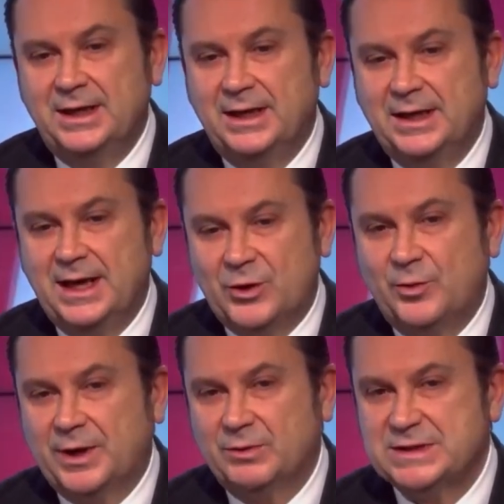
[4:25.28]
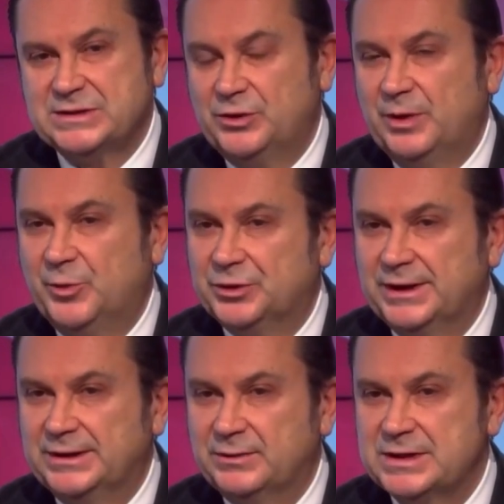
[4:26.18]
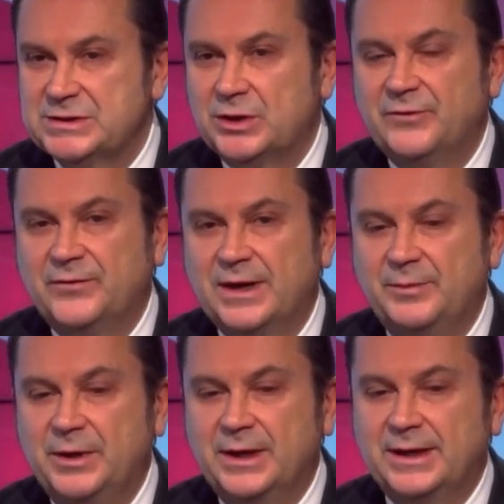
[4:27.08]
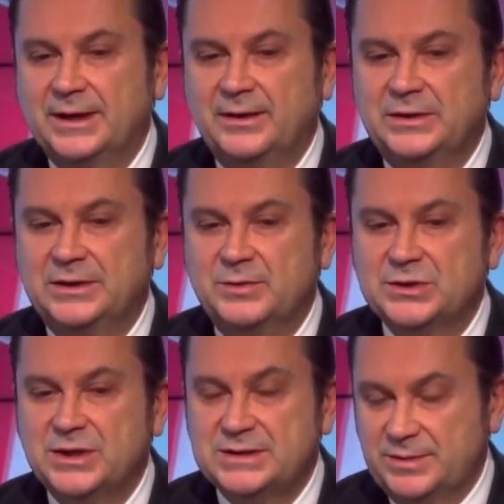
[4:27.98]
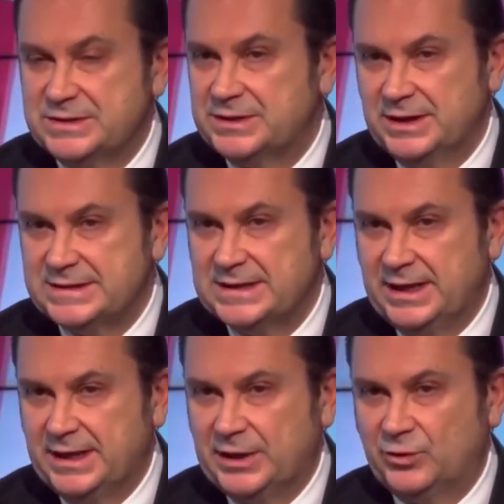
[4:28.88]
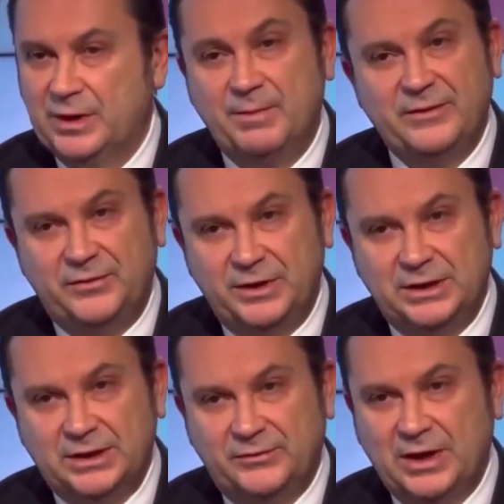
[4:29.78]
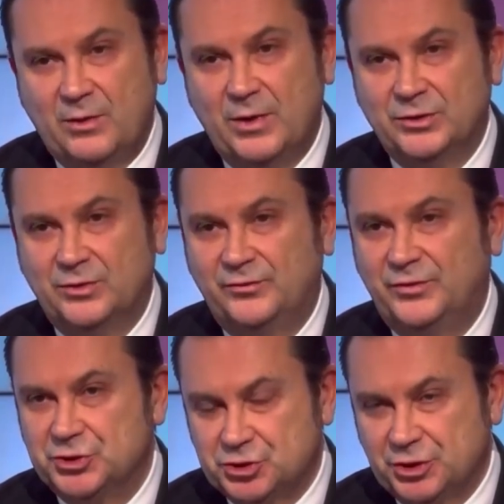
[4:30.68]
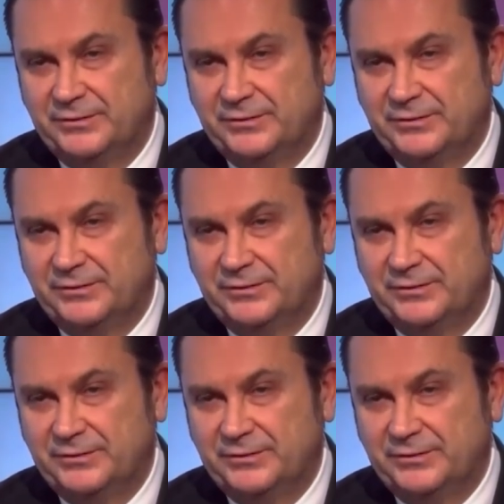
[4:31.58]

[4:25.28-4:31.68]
Eh, ecco perché è una storia potente, una storia che fa capire che nella vita bisogna sapersi rialzare, che non è mai finita fino a quando non finisce la